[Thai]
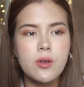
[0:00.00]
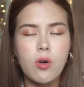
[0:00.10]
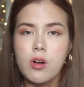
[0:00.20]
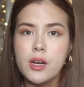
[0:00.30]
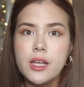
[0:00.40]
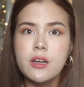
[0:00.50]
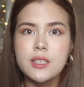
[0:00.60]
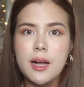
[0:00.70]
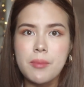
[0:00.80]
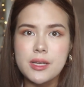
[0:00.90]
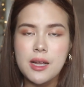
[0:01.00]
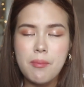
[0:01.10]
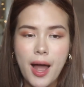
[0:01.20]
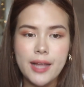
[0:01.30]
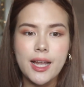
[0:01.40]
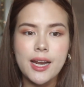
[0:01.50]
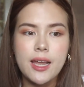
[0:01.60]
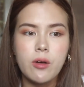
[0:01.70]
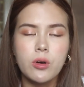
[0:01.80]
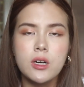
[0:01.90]
ผิวของลิลลี่ก็กลับมาสมานได้
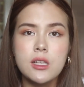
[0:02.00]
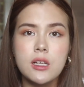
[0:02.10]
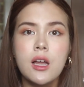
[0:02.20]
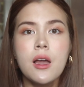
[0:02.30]
เร็วขึ้น